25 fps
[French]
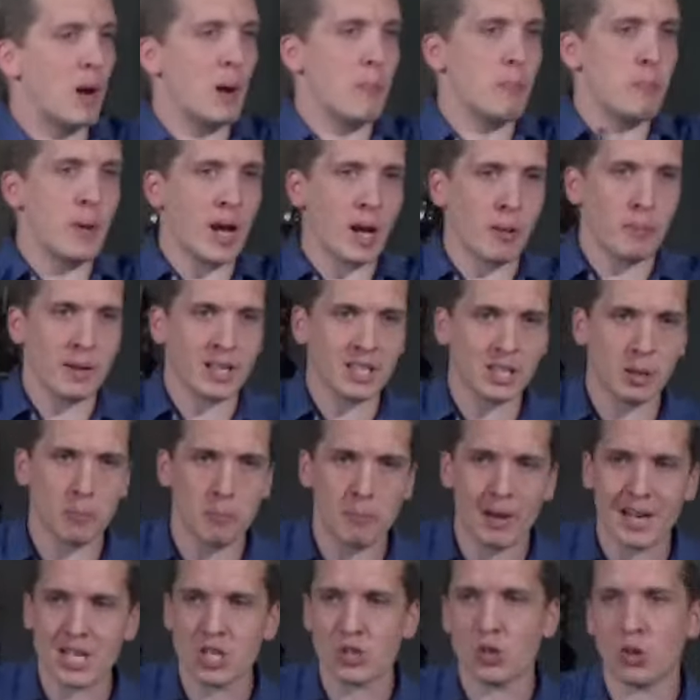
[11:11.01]
permettre
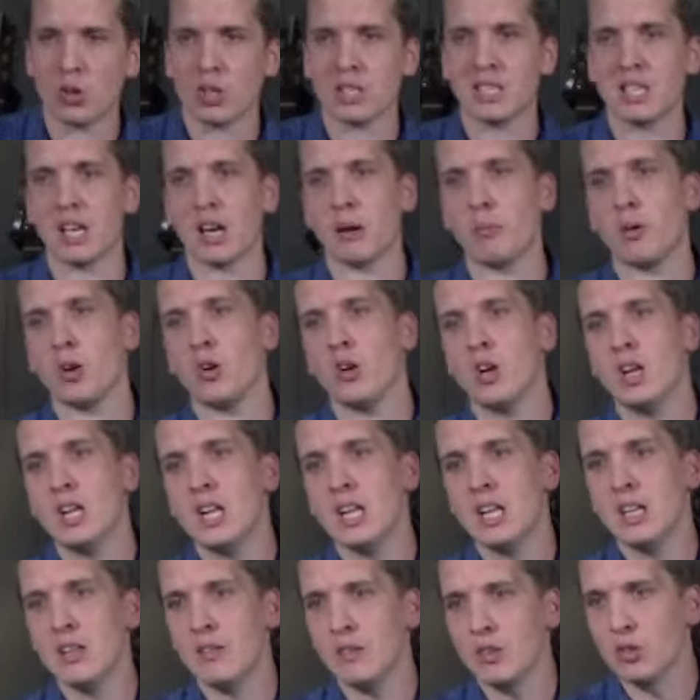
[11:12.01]
majoritairement
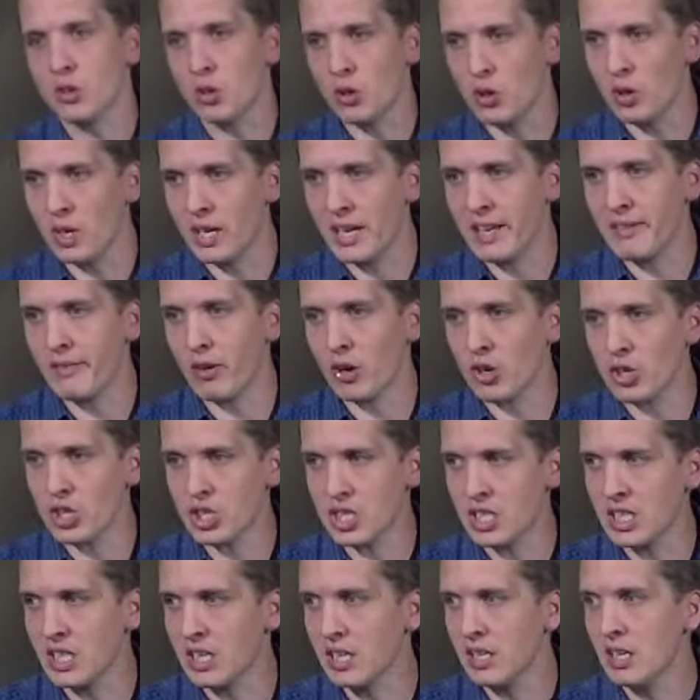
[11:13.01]
que
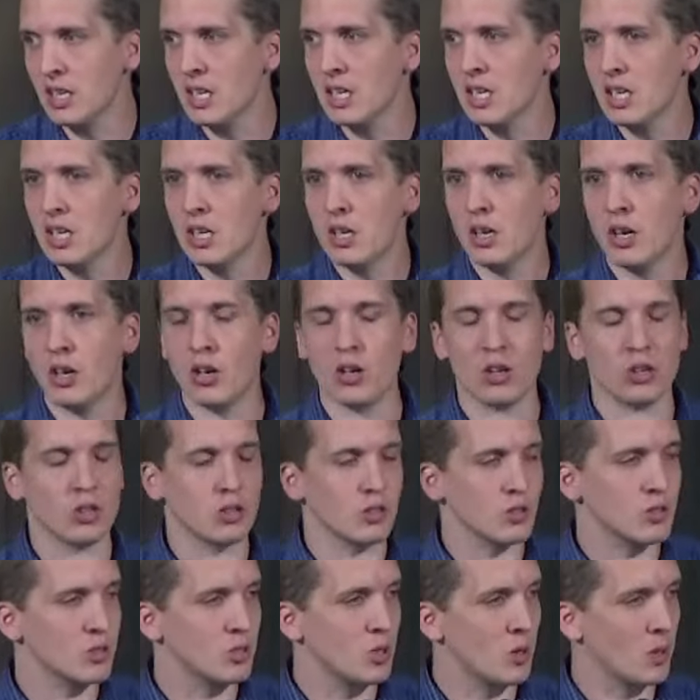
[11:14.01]
l'évangile euh,
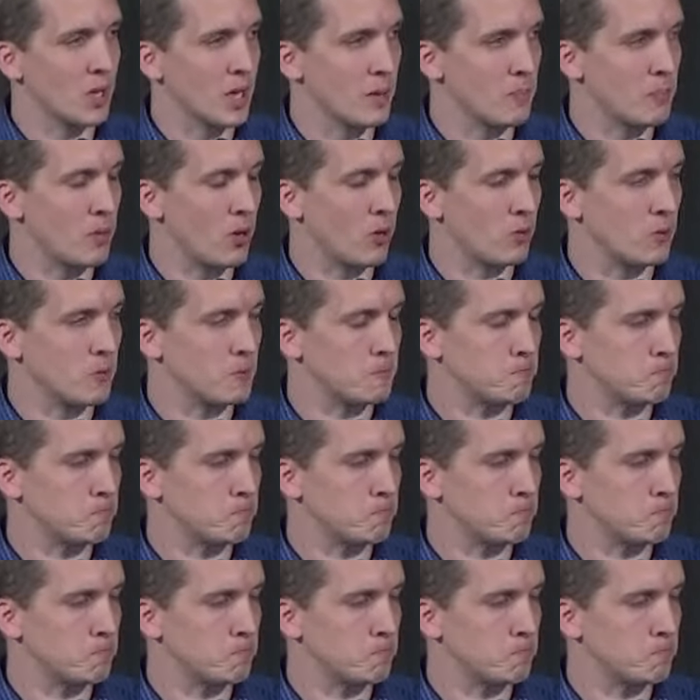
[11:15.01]
se répande.